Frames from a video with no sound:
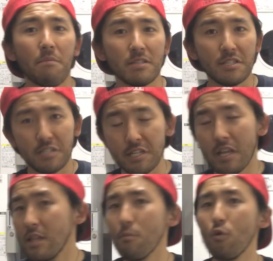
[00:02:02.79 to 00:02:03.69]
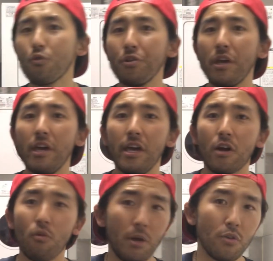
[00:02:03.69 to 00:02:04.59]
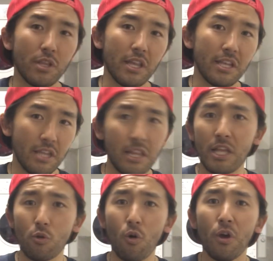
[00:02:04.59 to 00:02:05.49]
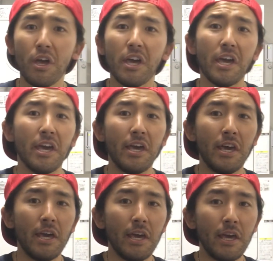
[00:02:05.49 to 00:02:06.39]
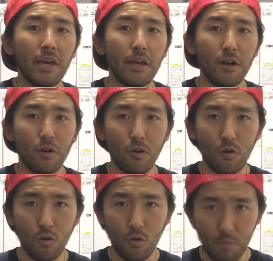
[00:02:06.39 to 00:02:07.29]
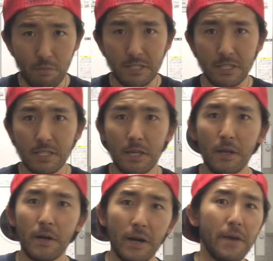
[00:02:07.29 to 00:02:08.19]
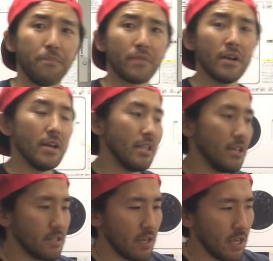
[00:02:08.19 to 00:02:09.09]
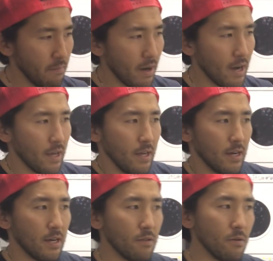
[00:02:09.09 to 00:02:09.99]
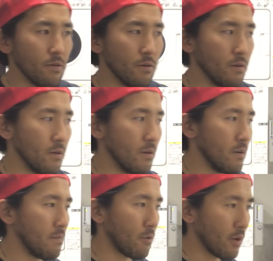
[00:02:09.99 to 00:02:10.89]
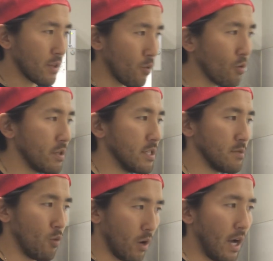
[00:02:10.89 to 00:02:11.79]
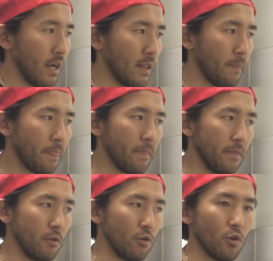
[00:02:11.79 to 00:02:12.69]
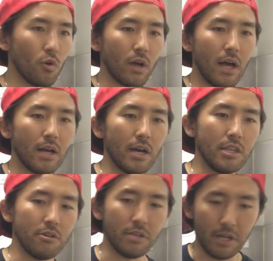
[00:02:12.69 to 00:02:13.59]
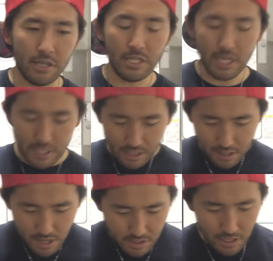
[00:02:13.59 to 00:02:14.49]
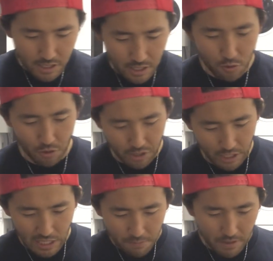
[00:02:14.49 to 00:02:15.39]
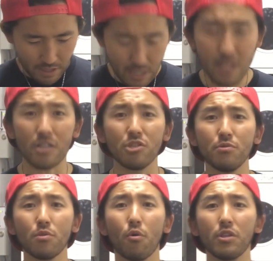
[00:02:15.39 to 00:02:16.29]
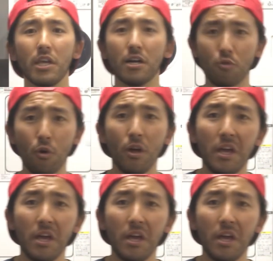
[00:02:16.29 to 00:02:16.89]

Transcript: 皆さんぜひ何でも本当にコメントいただけたらなと、えー、思います。はい。でですね、今、あのー、まあ、これがどこに住もうかっていうのをいろいろ考えていく中で、じゃあ一旦冷静になった時に、今何が自分の目的かと、